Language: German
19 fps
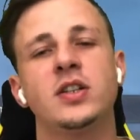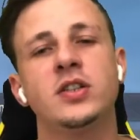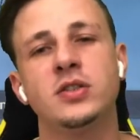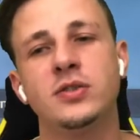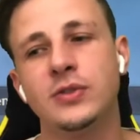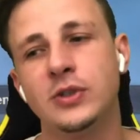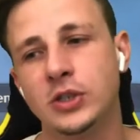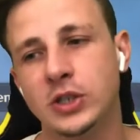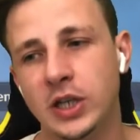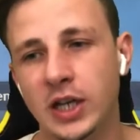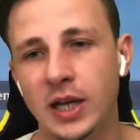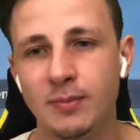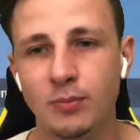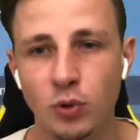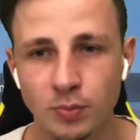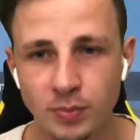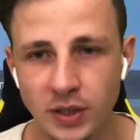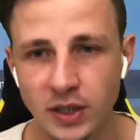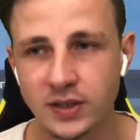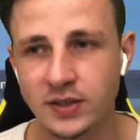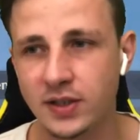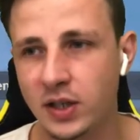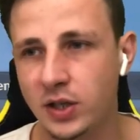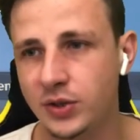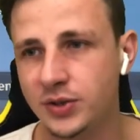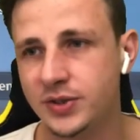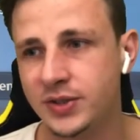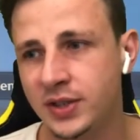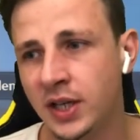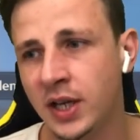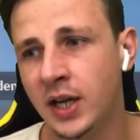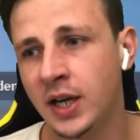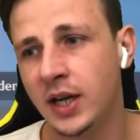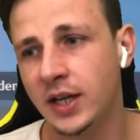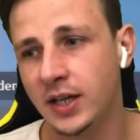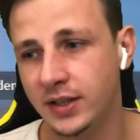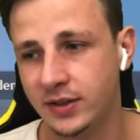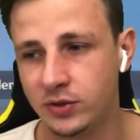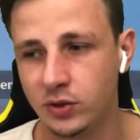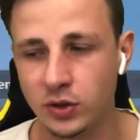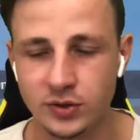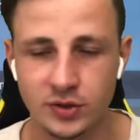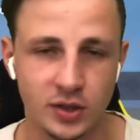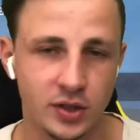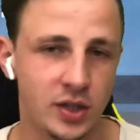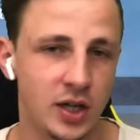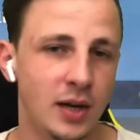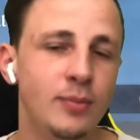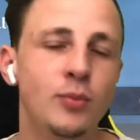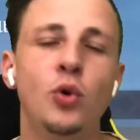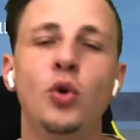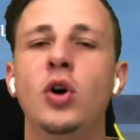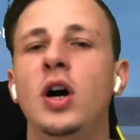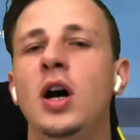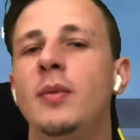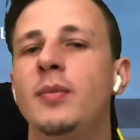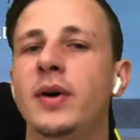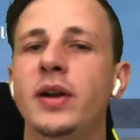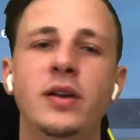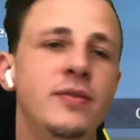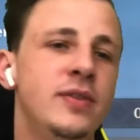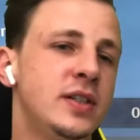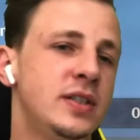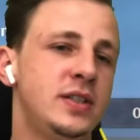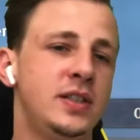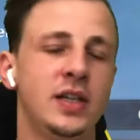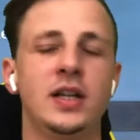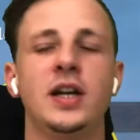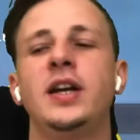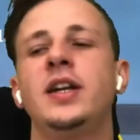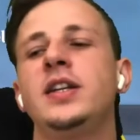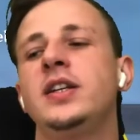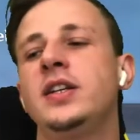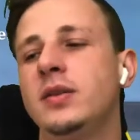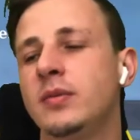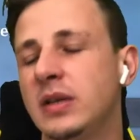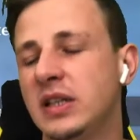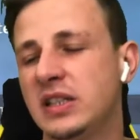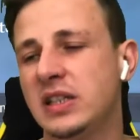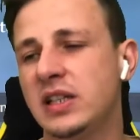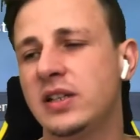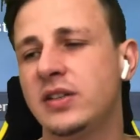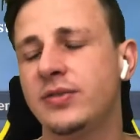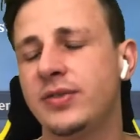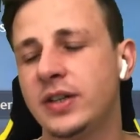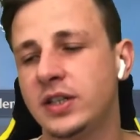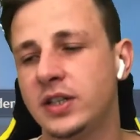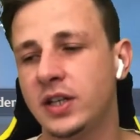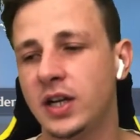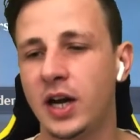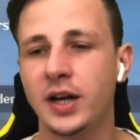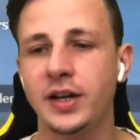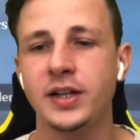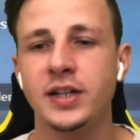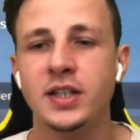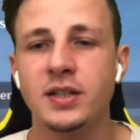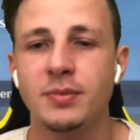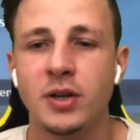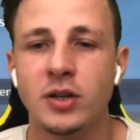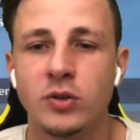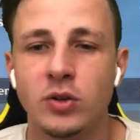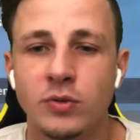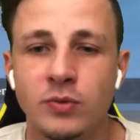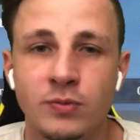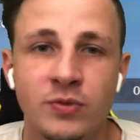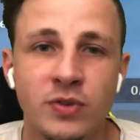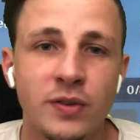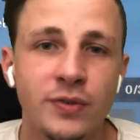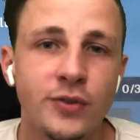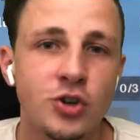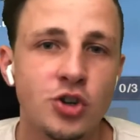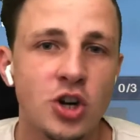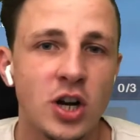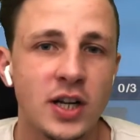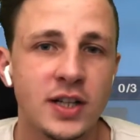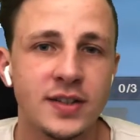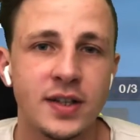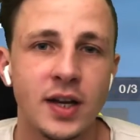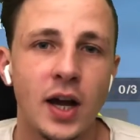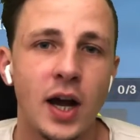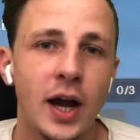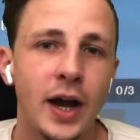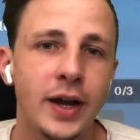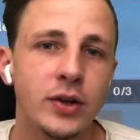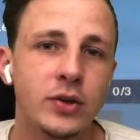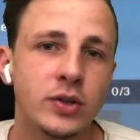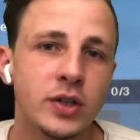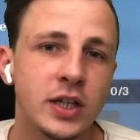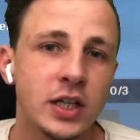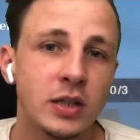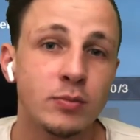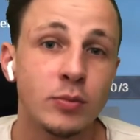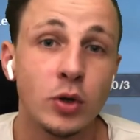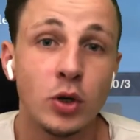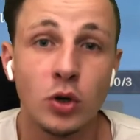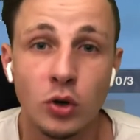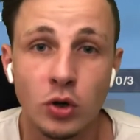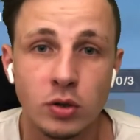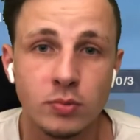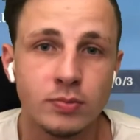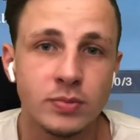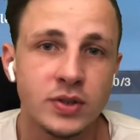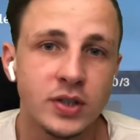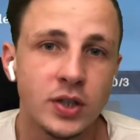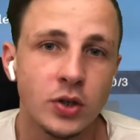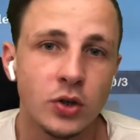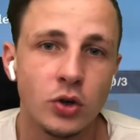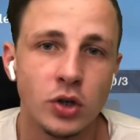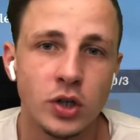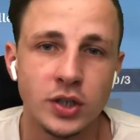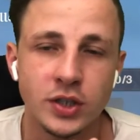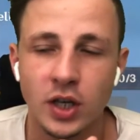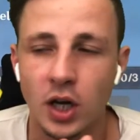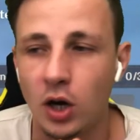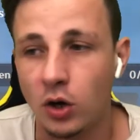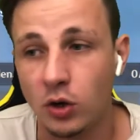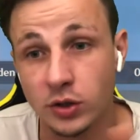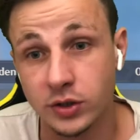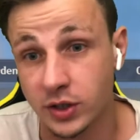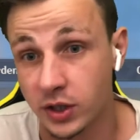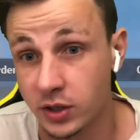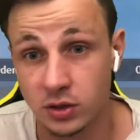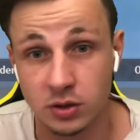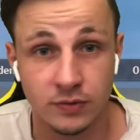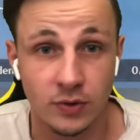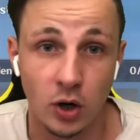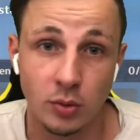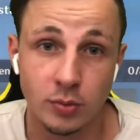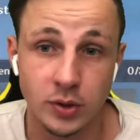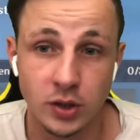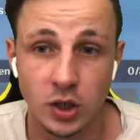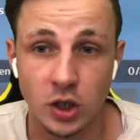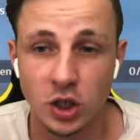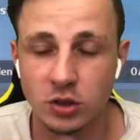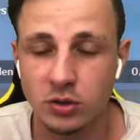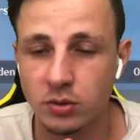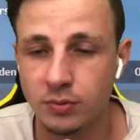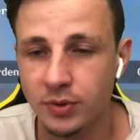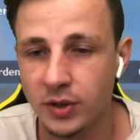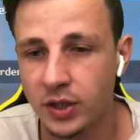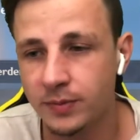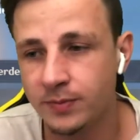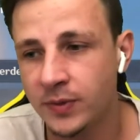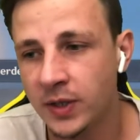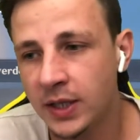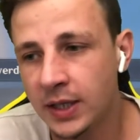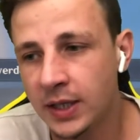Also von daher probiert es aus. Es kostet kein Mora, man investiert eigentlich im Endeffekt gar nichts. Man wirft Scheiße rein und kriegt mit Glück ein bisschen Gold raus. Also warum nicht ausprobieren?